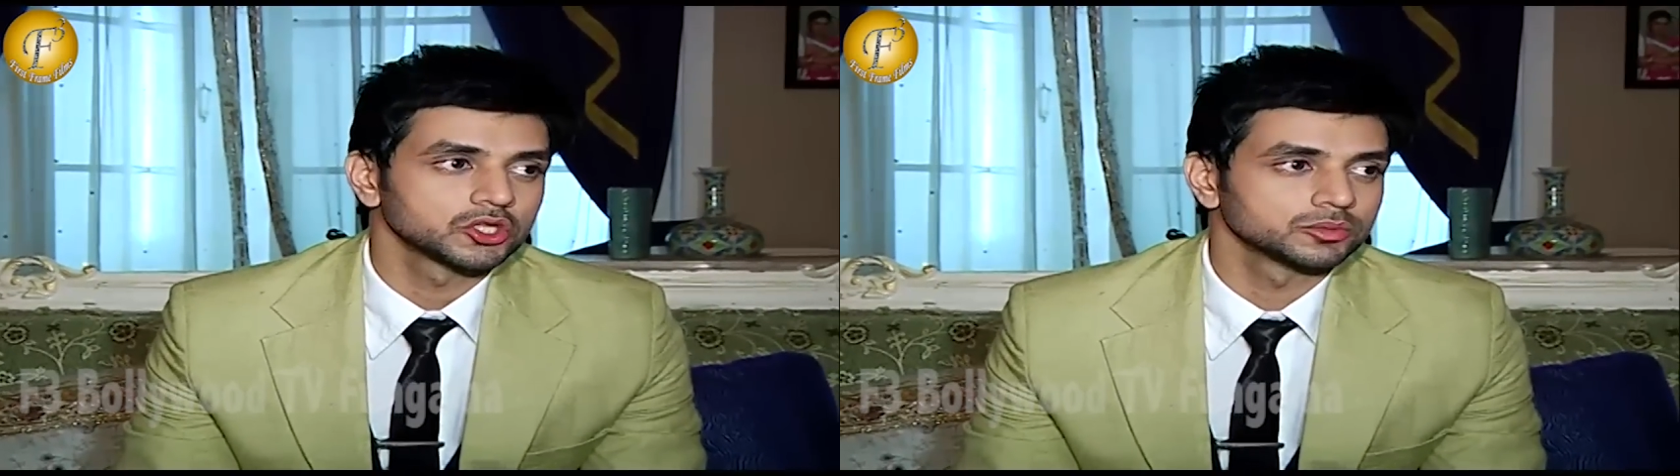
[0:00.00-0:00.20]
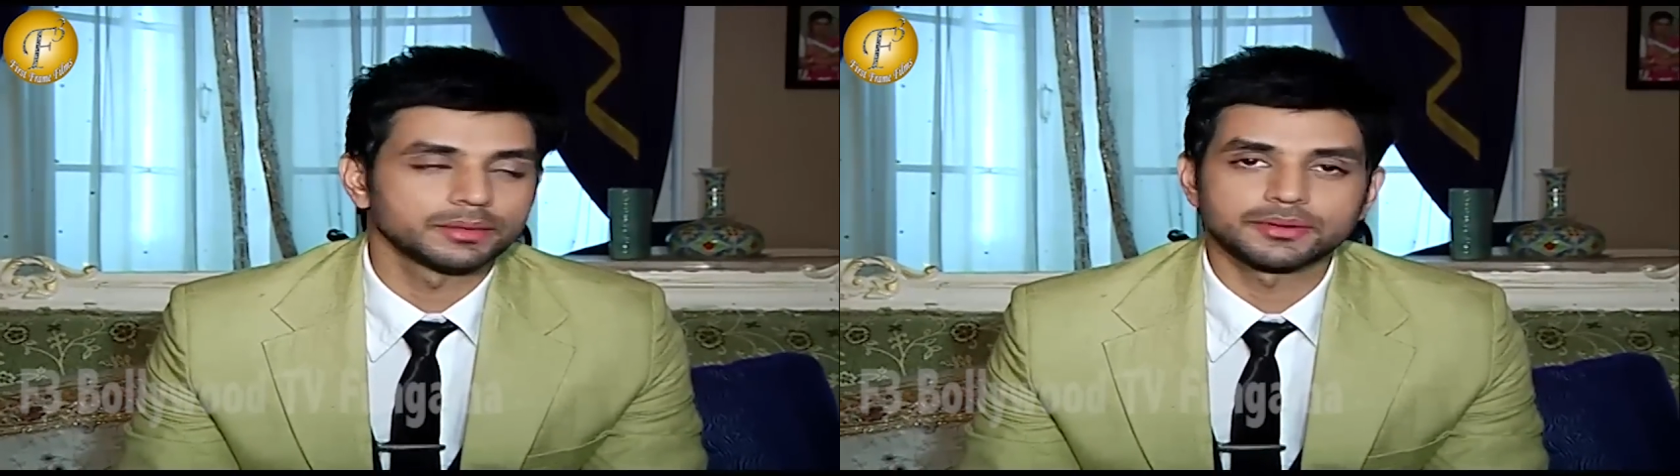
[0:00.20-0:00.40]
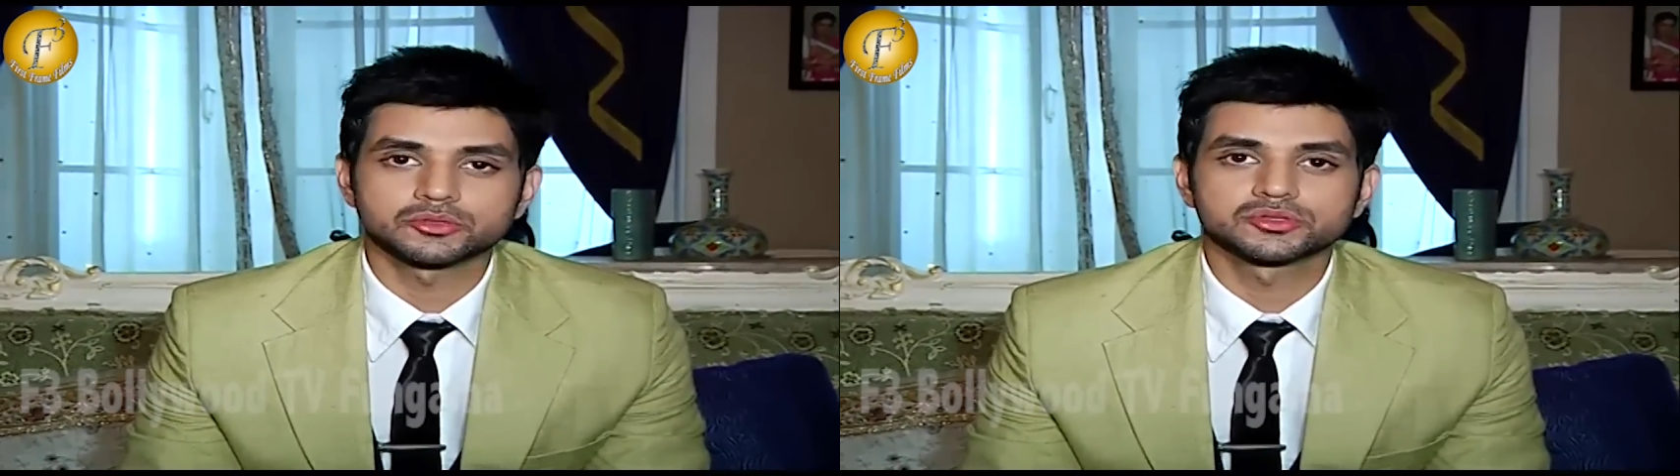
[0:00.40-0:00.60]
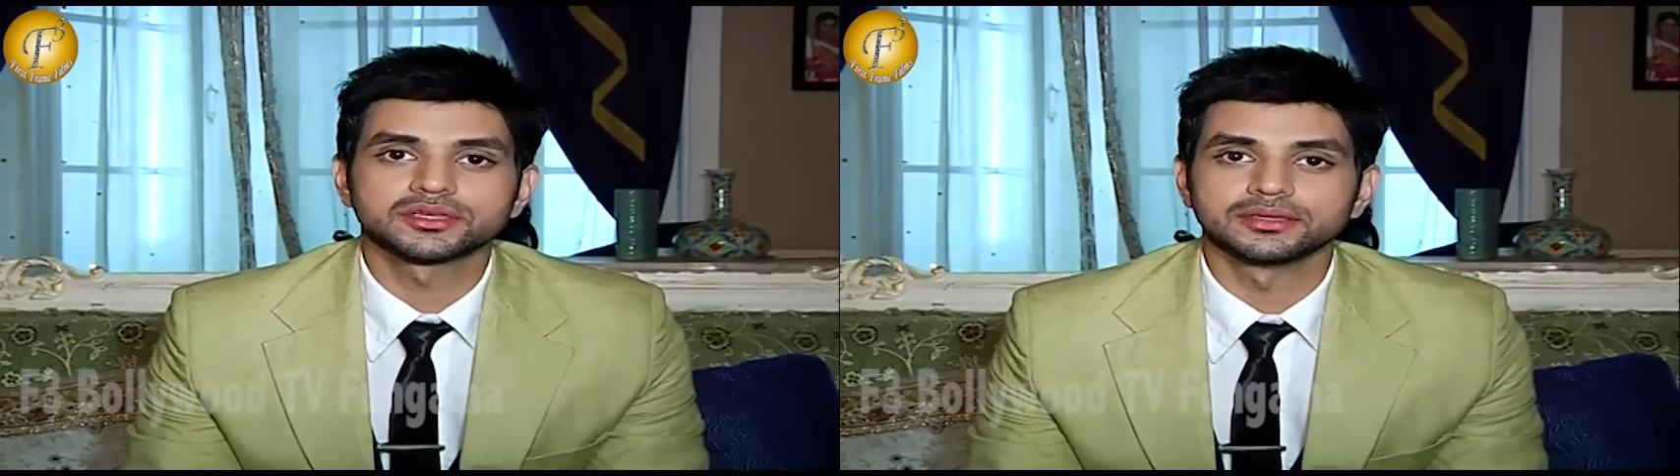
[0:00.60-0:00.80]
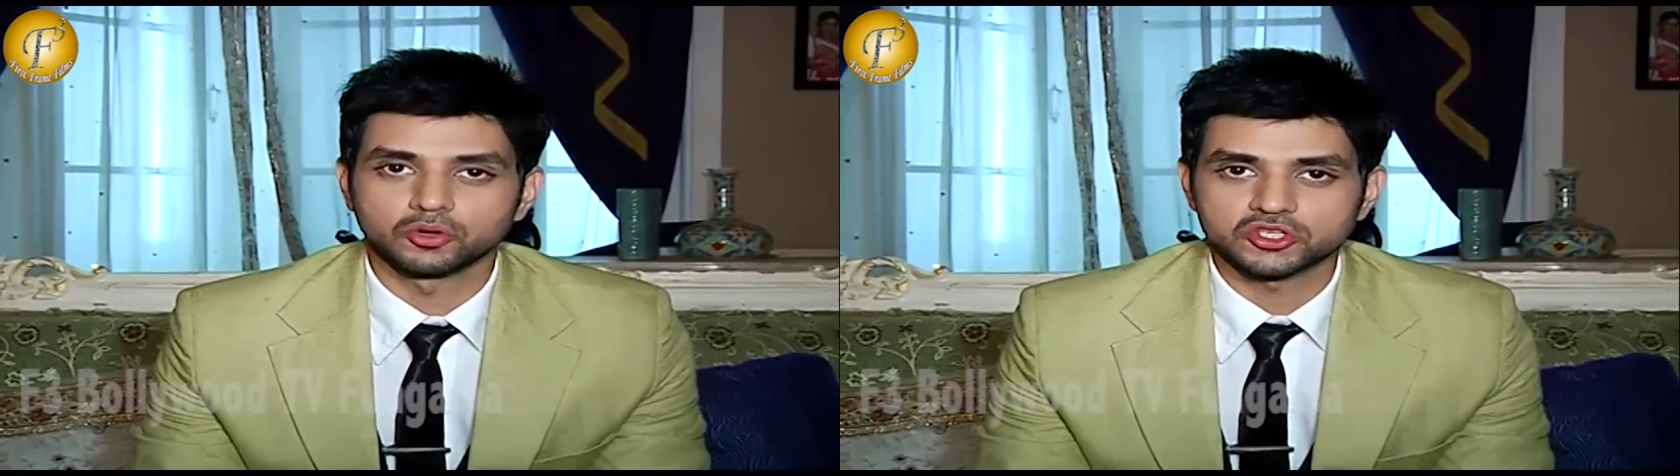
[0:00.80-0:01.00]
तो मैं बस उससे
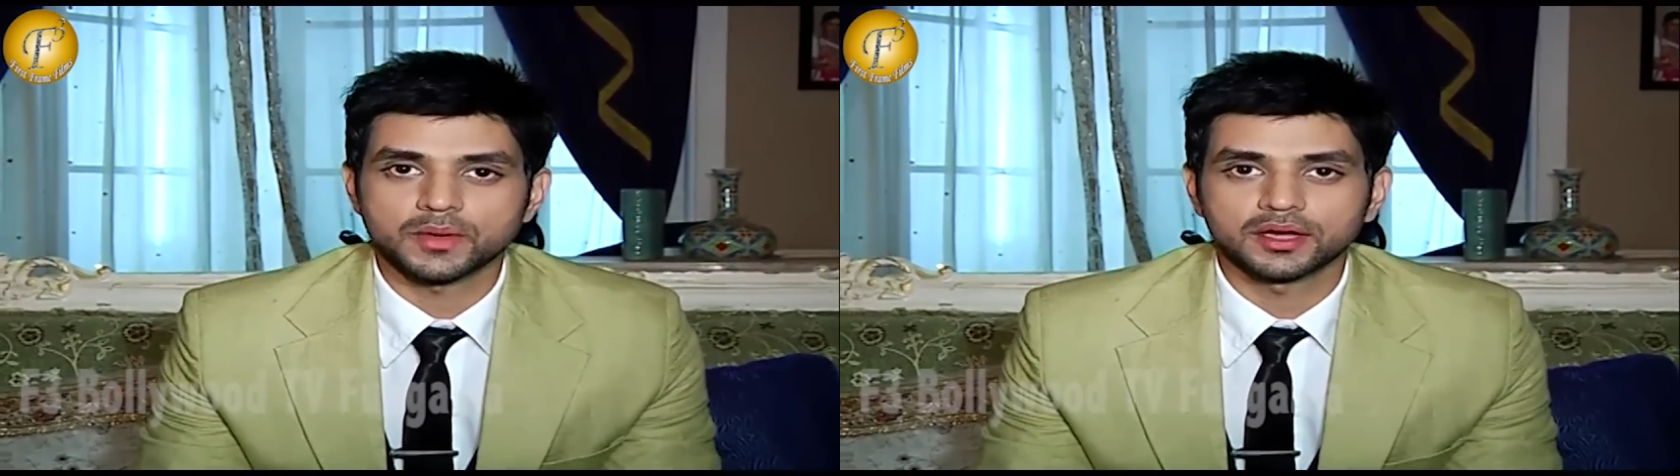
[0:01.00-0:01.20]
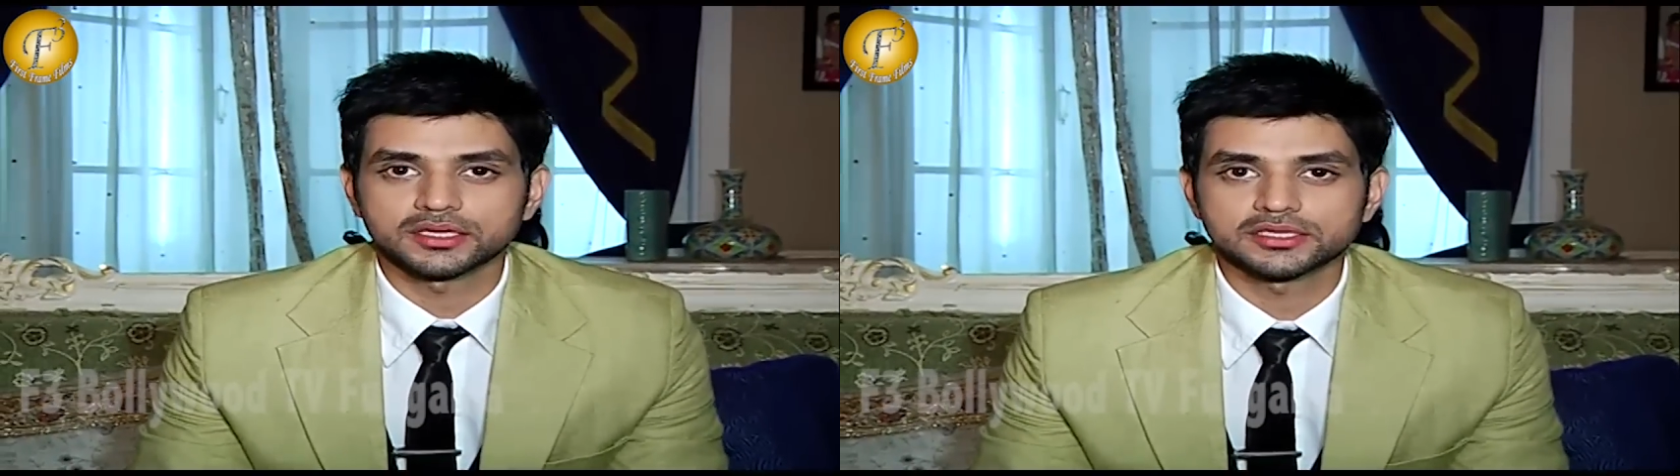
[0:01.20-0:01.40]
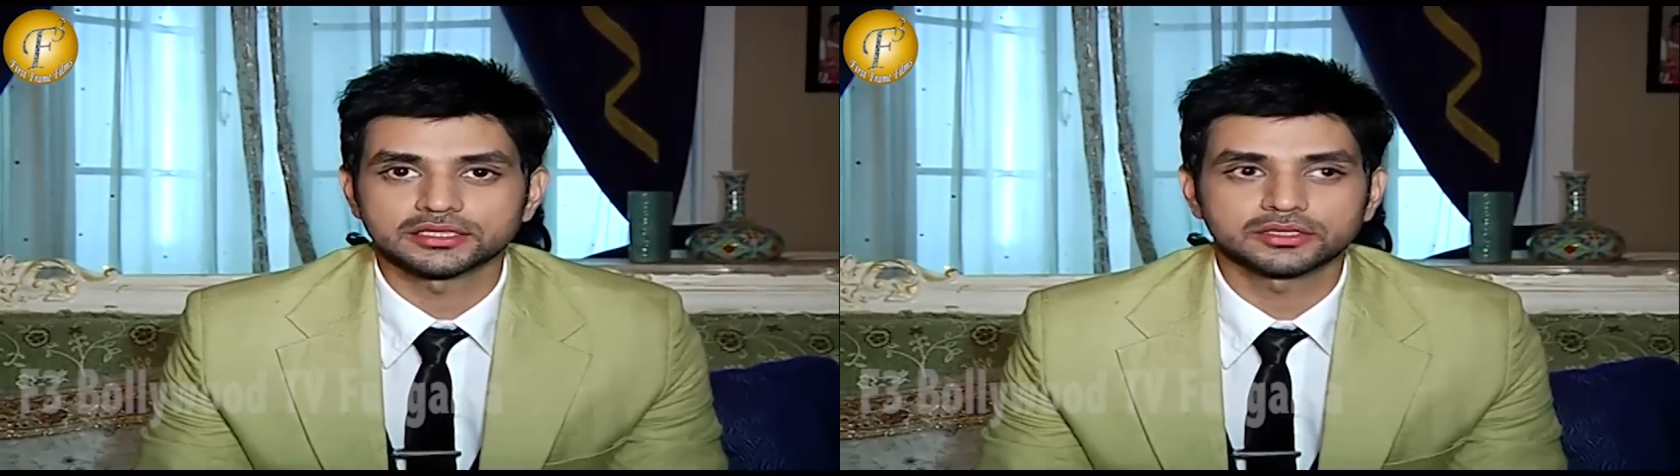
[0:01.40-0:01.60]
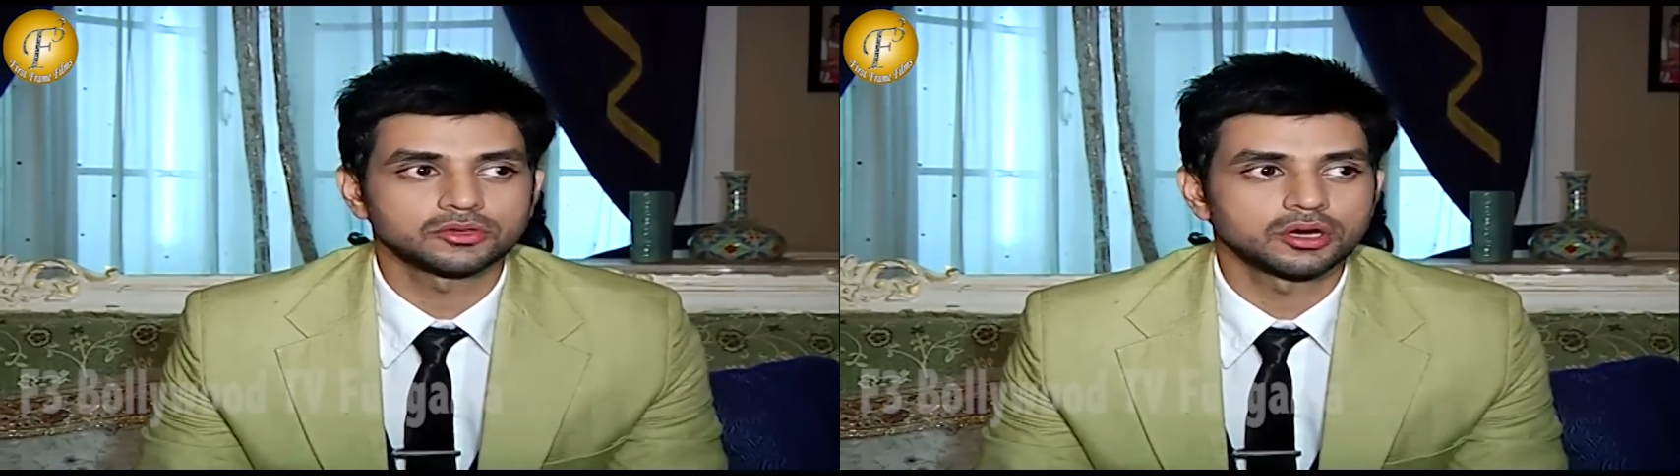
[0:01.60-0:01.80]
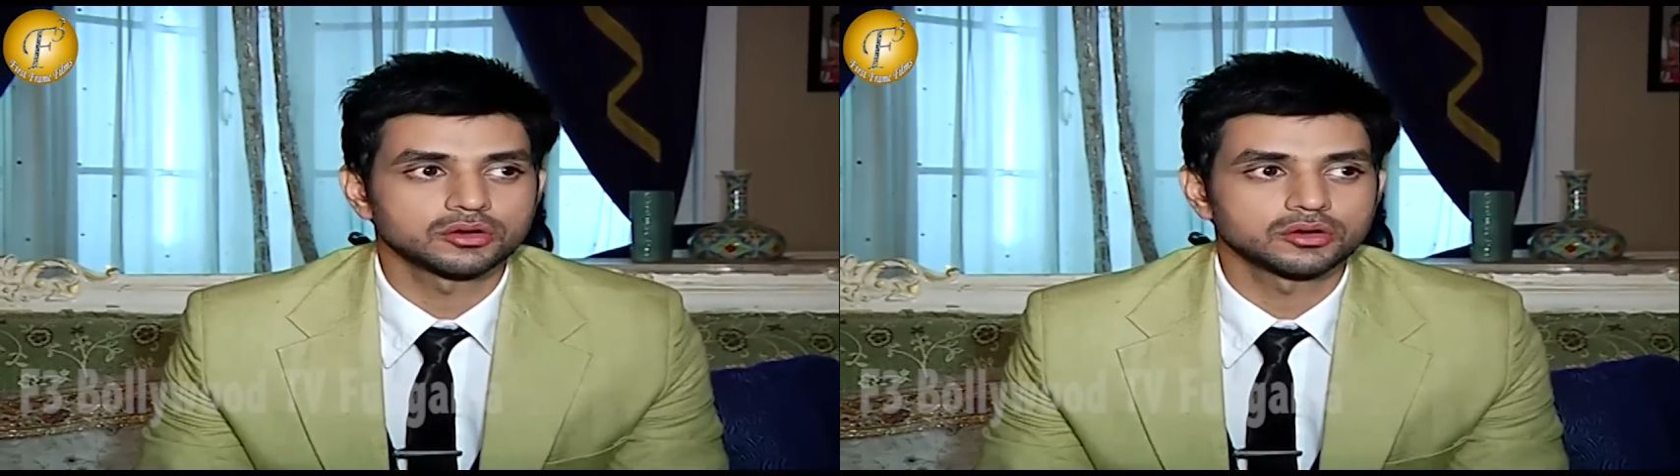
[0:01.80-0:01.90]
डिवोर्स मांगना चाहता हूँ